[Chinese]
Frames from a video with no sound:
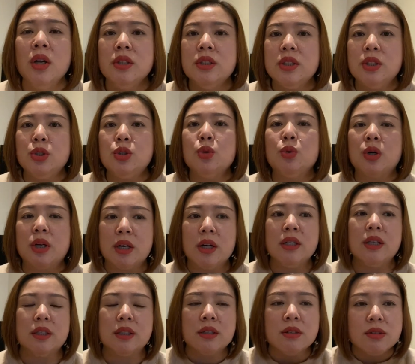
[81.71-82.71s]
你就可
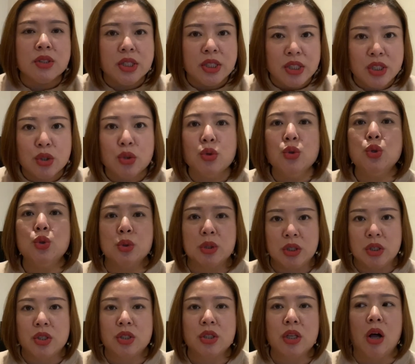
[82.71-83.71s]
以更精准
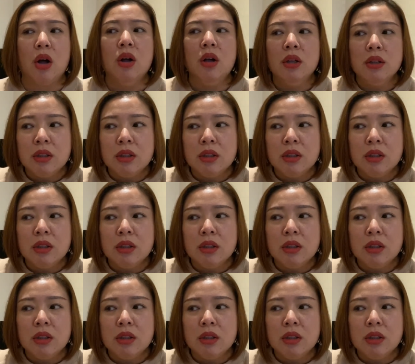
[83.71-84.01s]
的知道